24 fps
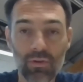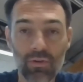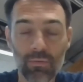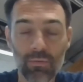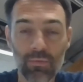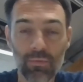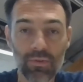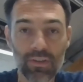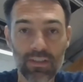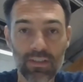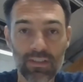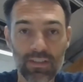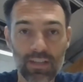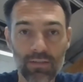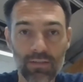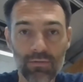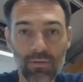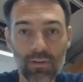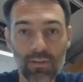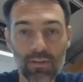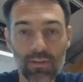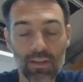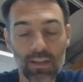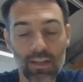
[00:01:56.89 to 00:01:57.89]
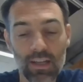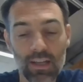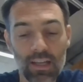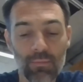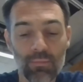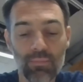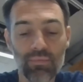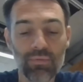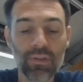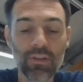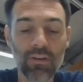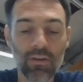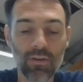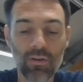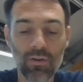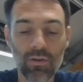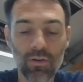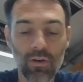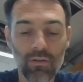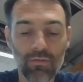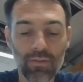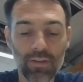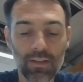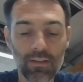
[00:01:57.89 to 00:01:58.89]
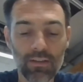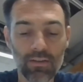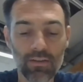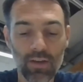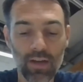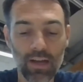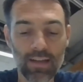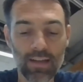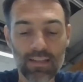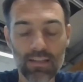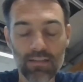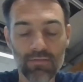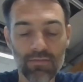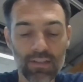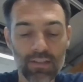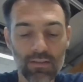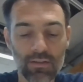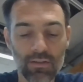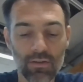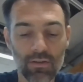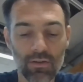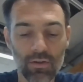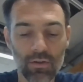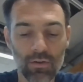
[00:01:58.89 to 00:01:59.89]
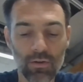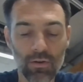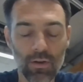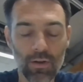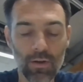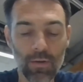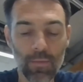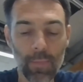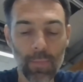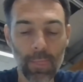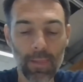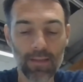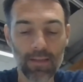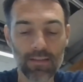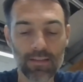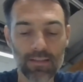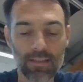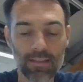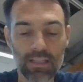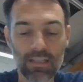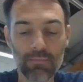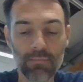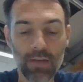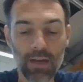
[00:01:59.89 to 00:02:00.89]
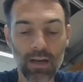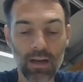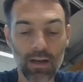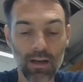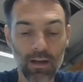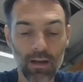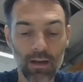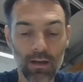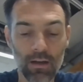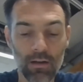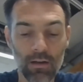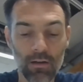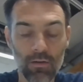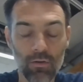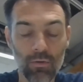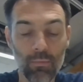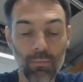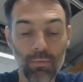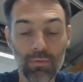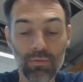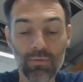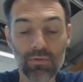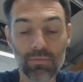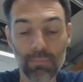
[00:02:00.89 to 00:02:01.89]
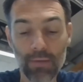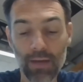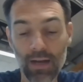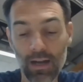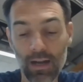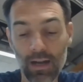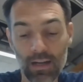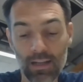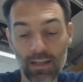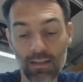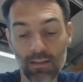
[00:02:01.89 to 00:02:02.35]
Et puis, euh, en fait, assez vite, euh, ce qui m'a le plus parlé